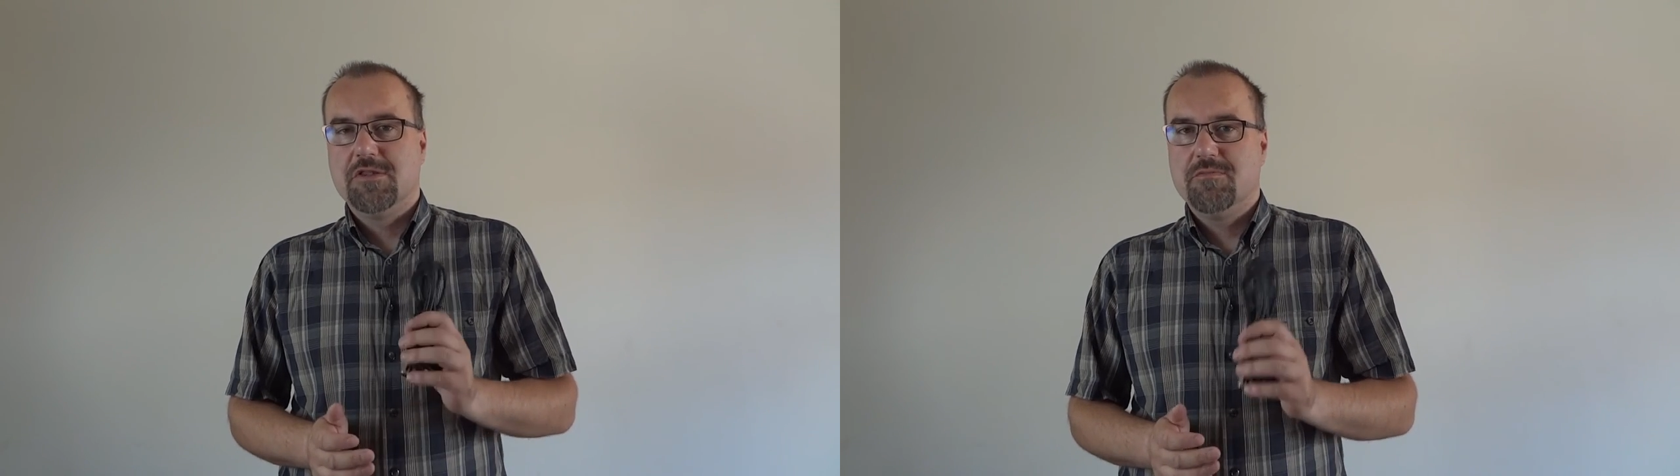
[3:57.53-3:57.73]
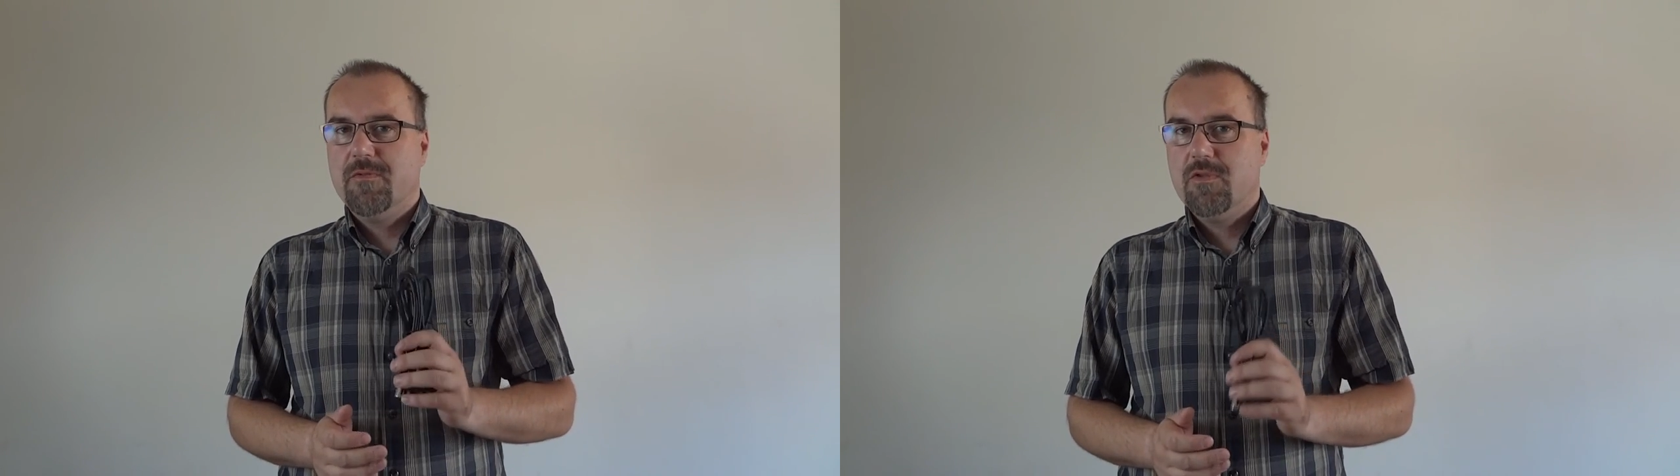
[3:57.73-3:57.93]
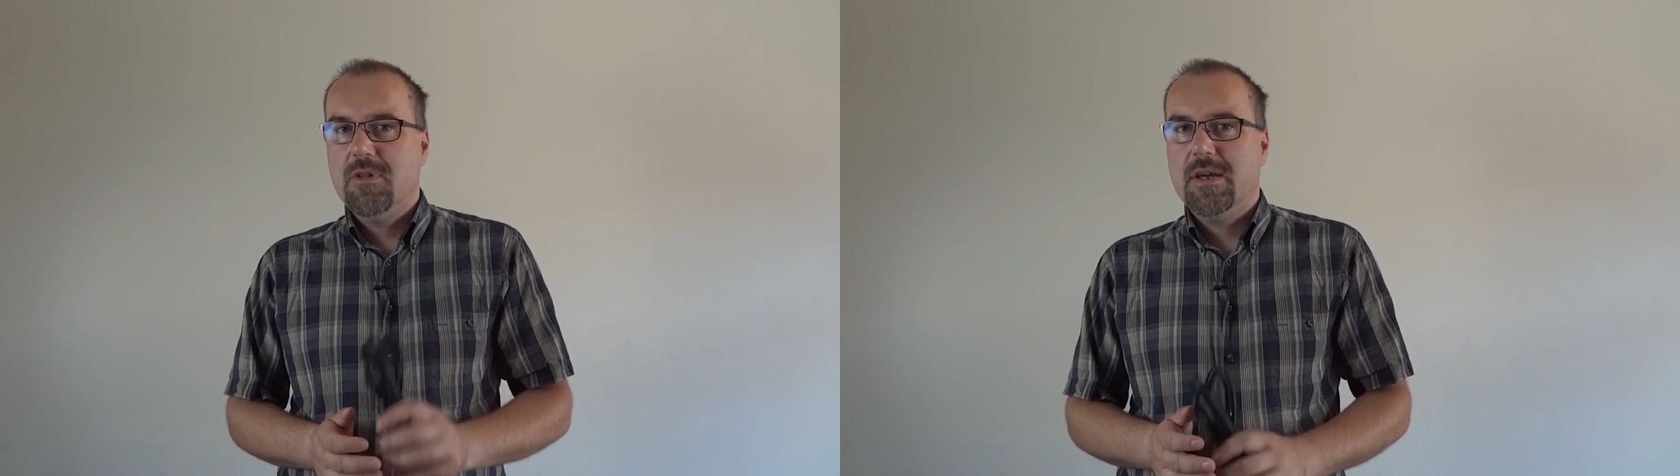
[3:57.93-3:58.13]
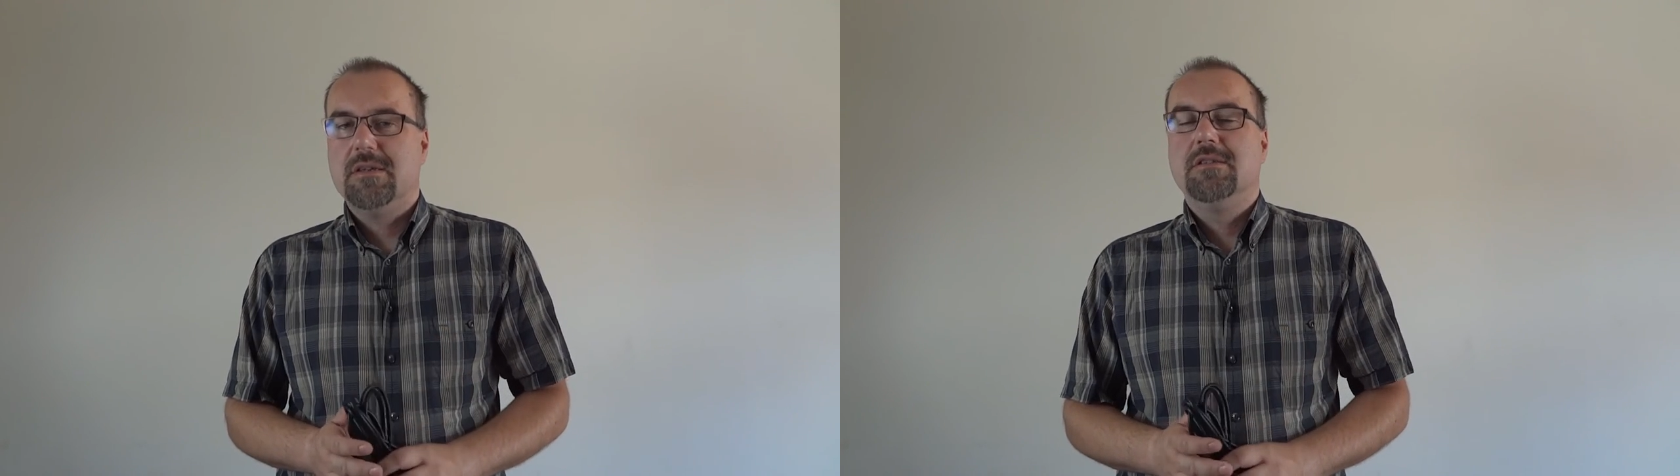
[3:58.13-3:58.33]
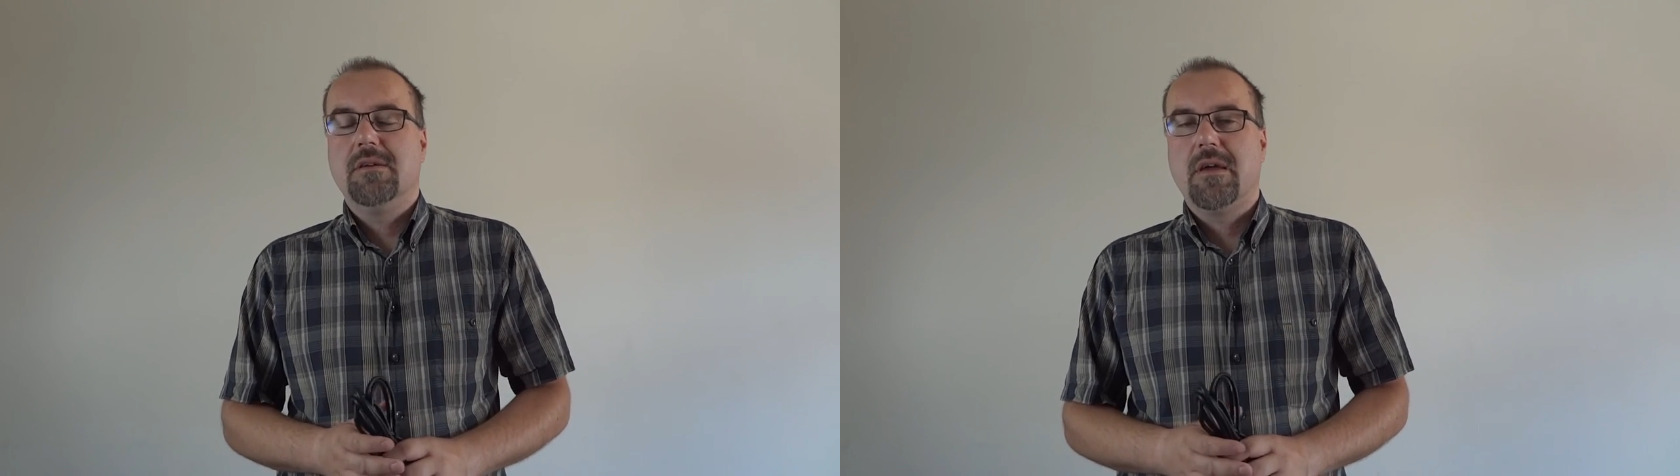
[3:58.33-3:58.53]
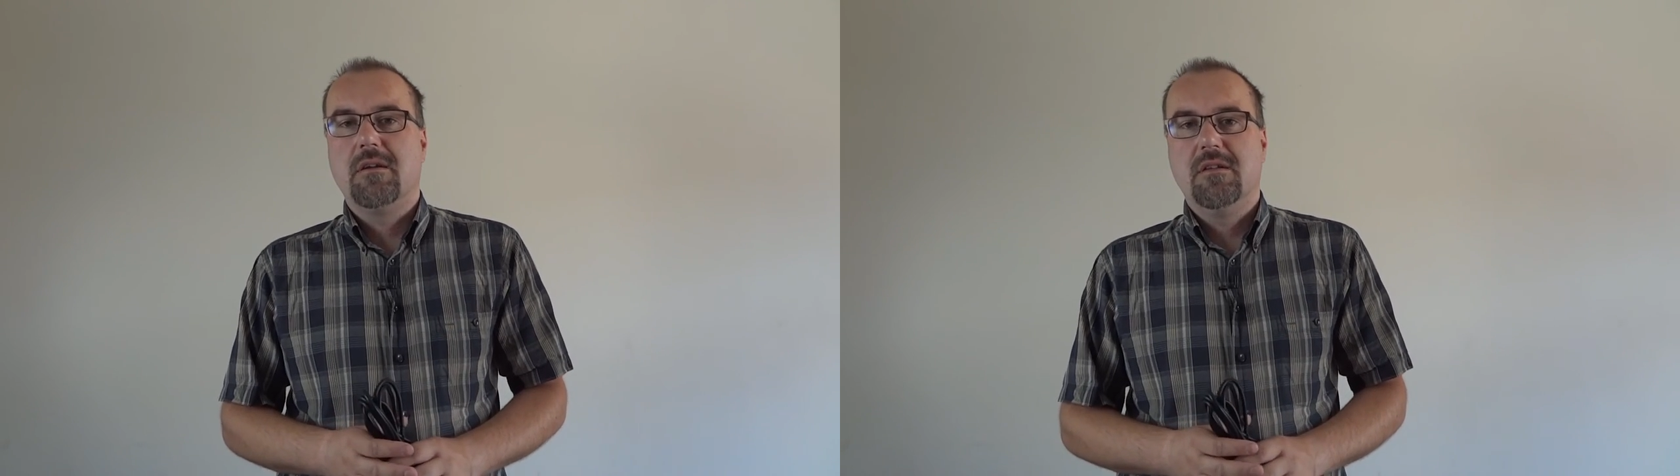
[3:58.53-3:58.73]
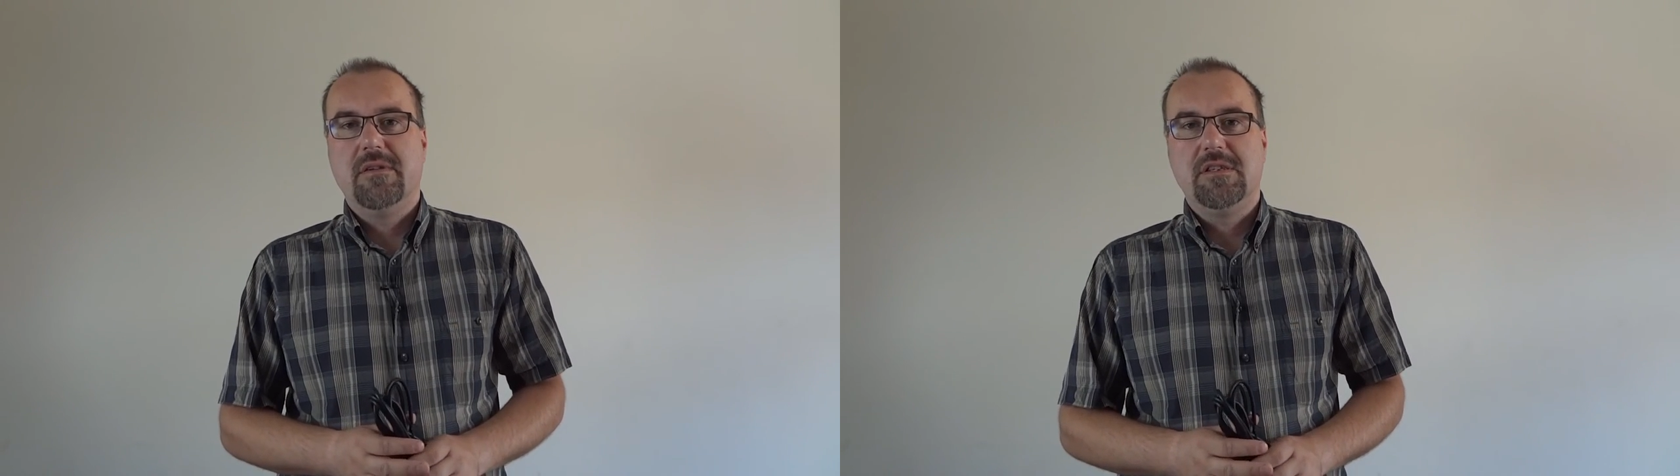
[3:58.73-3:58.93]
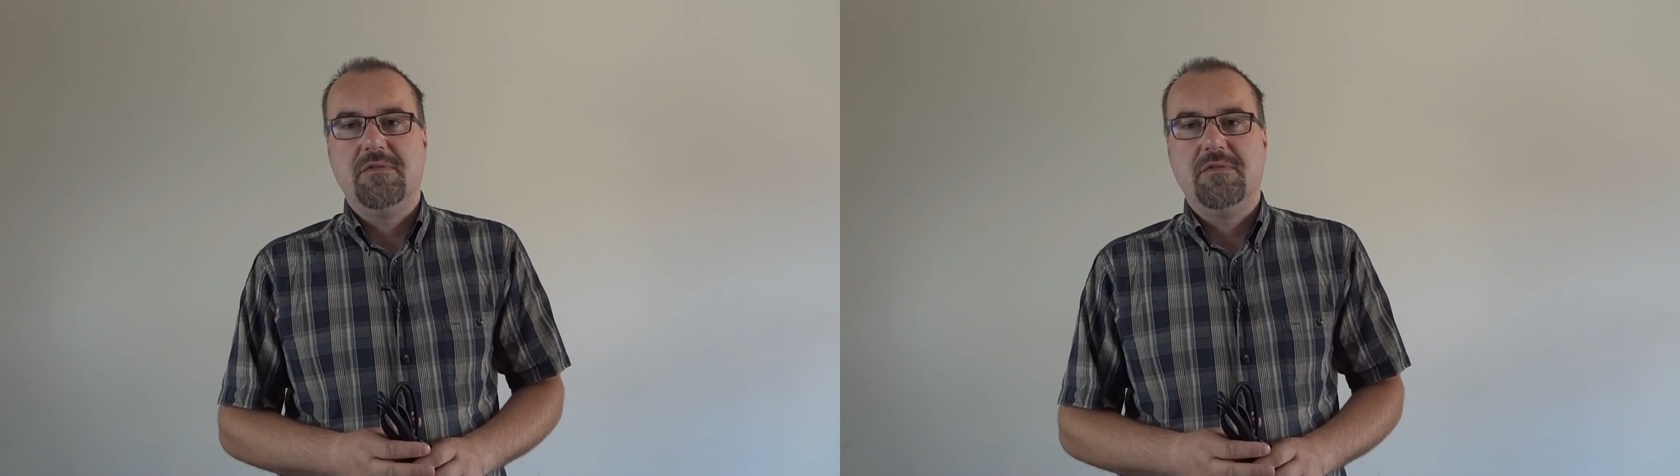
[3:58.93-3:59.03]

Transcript: żeby w ogóle jakiekolwiek